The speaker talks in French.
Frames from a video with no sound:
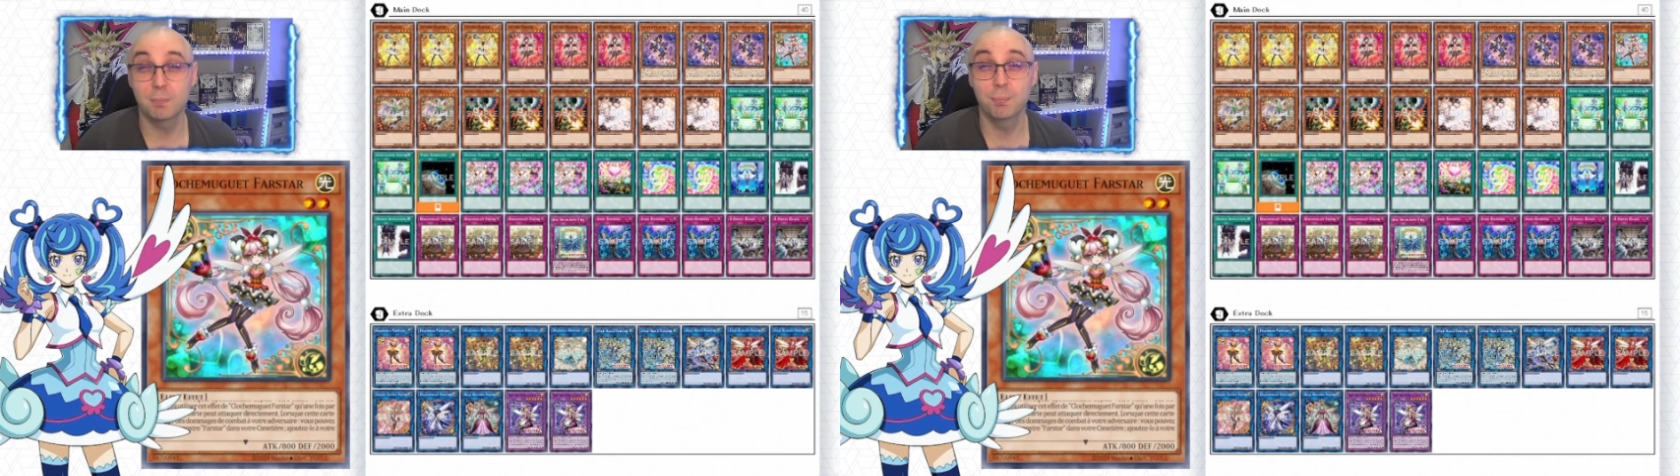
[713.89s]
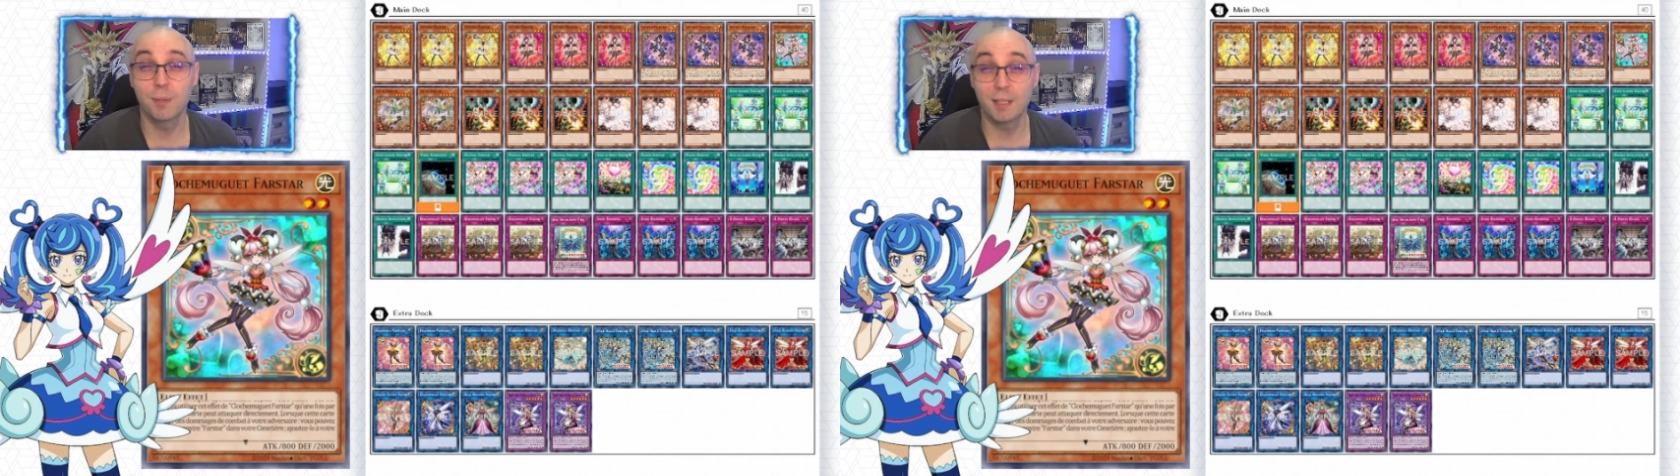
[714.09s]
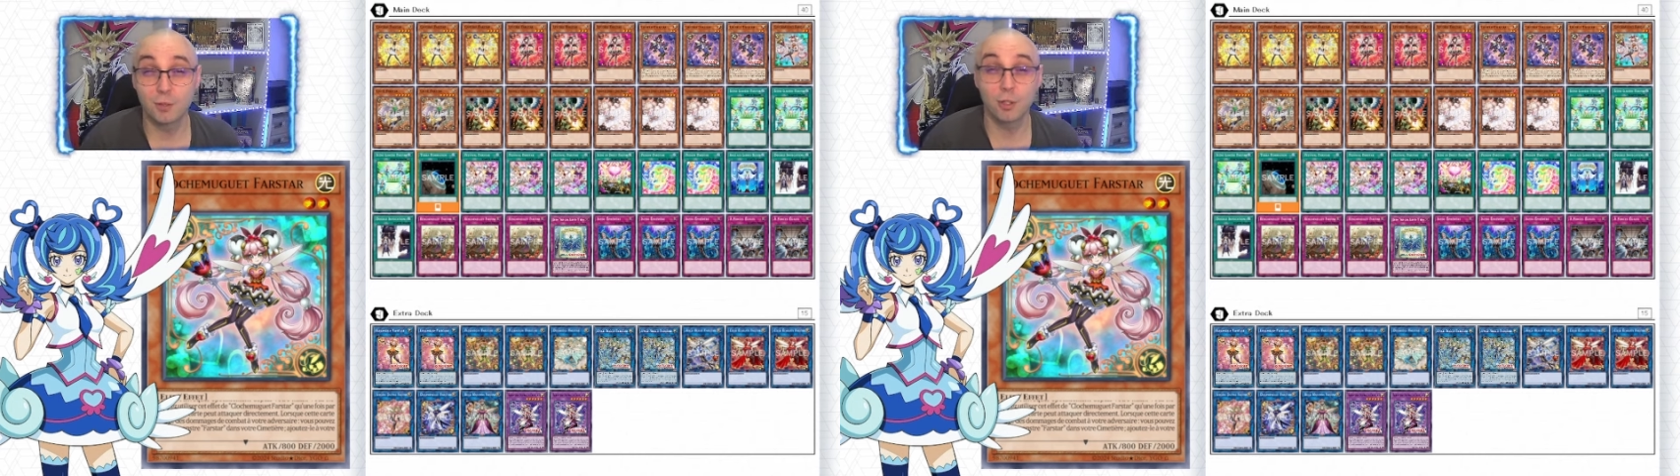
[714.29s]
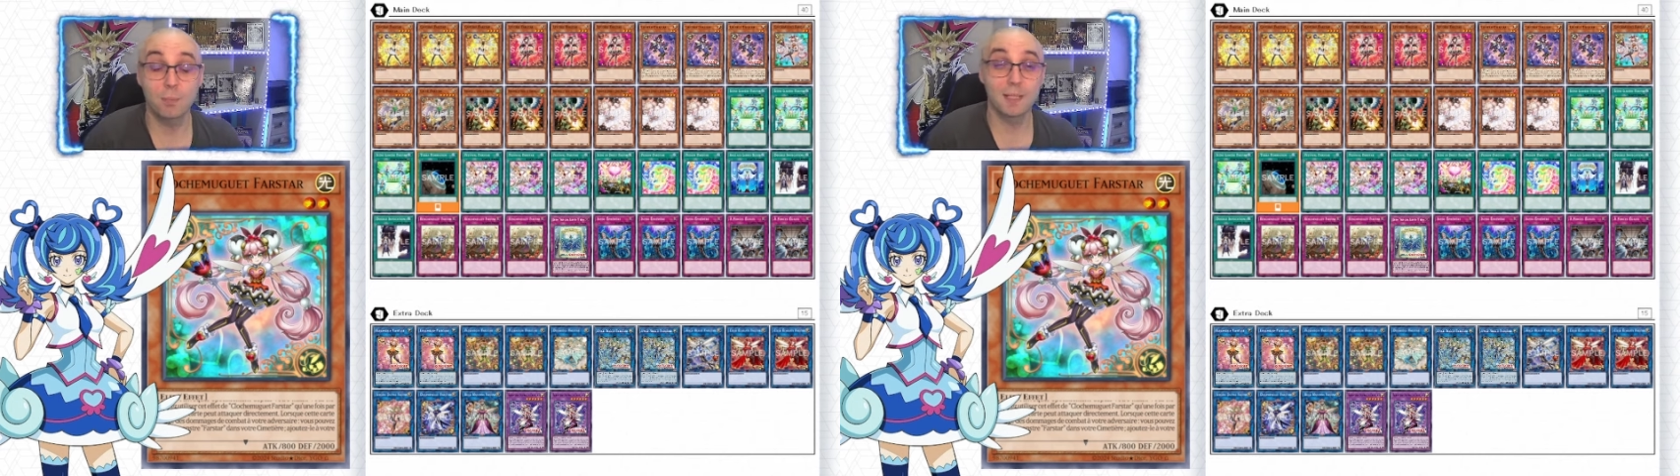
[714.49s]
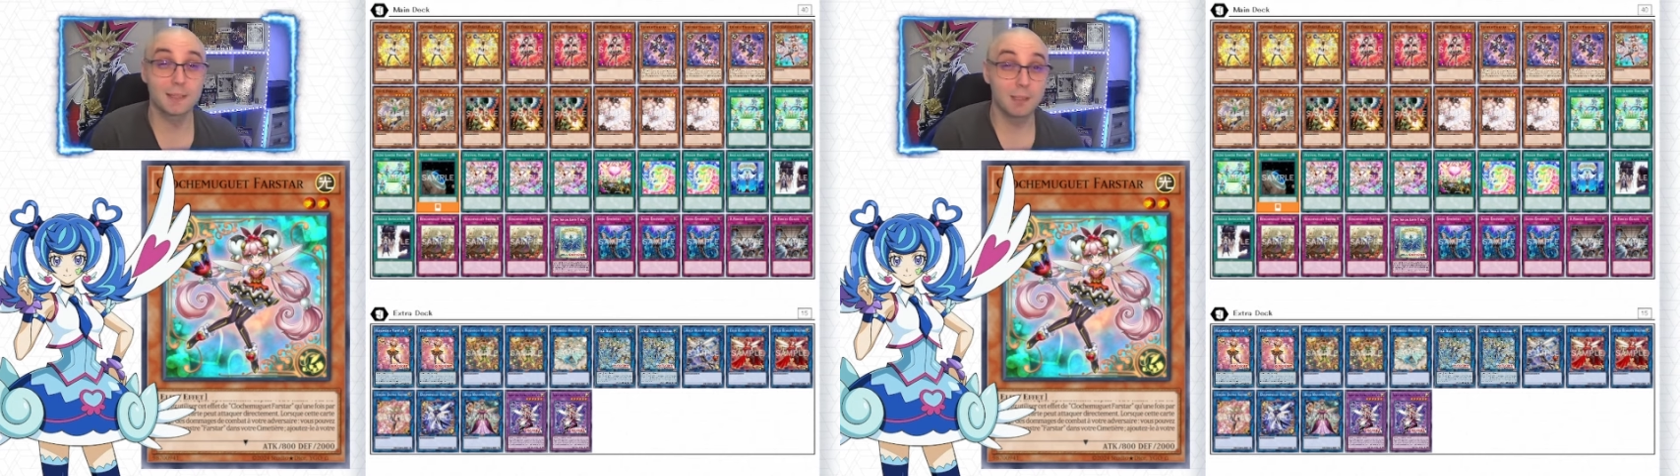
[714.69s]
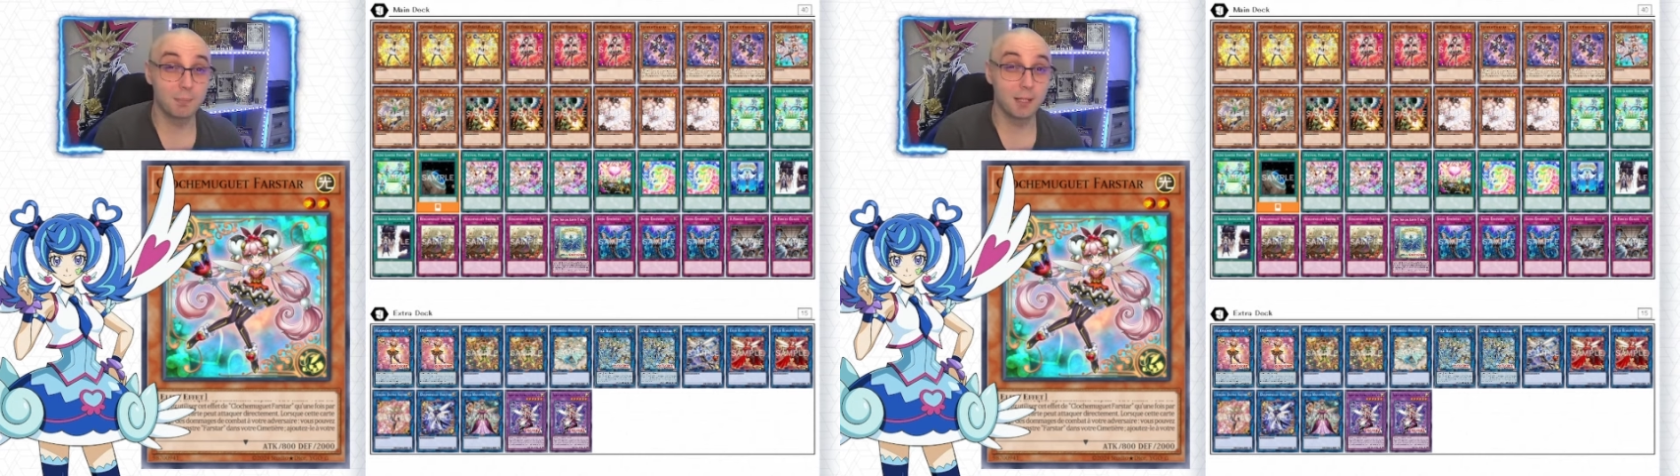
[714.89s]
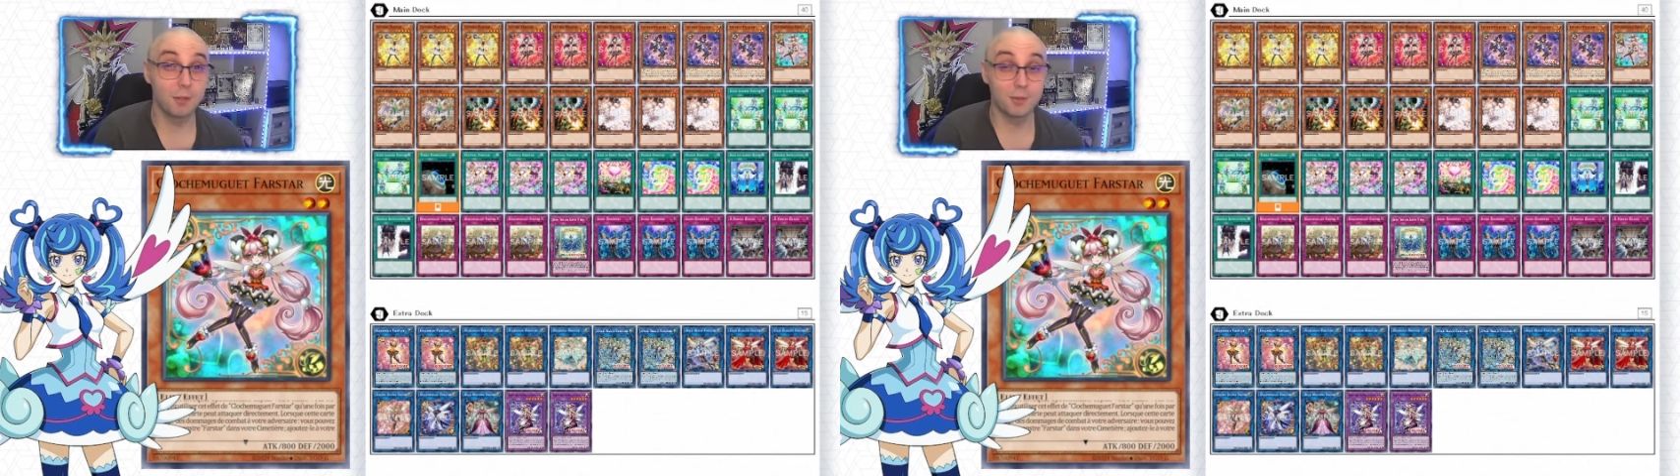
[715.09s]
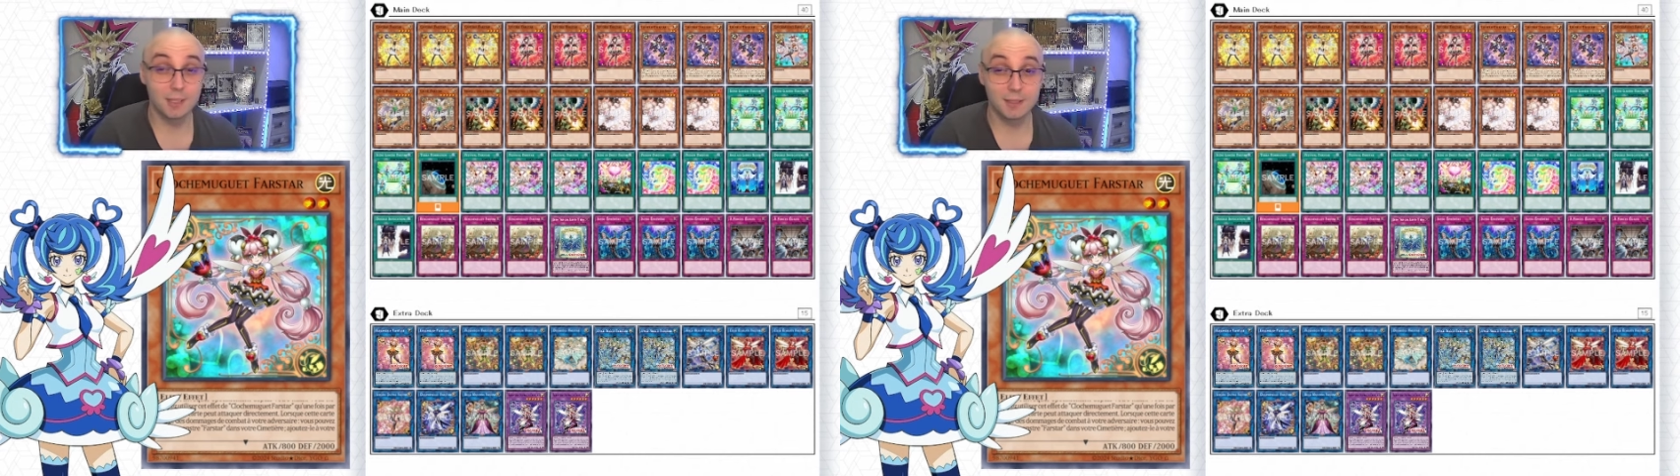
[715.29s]
peut être remplacée par
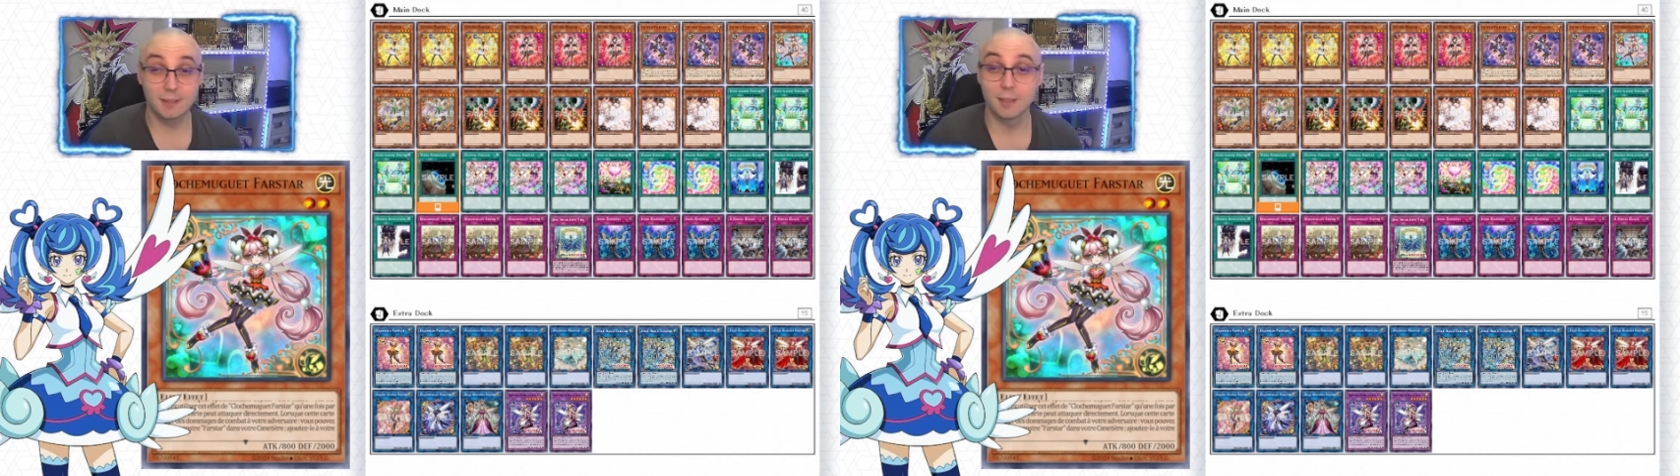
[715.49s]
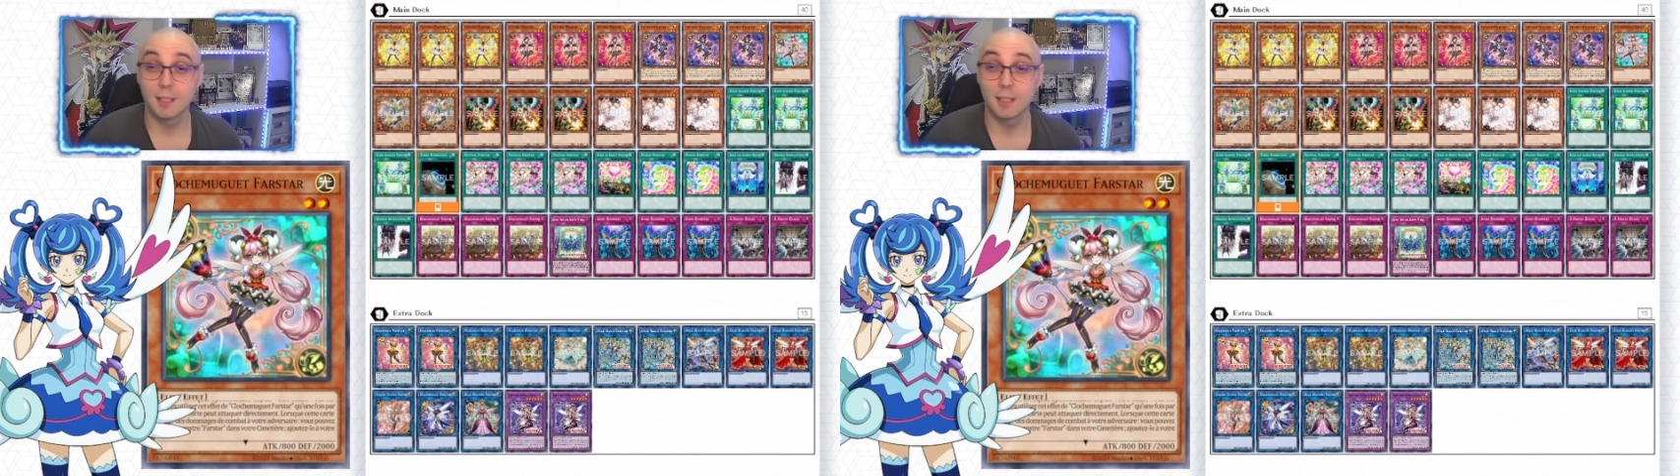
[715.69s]
Honest,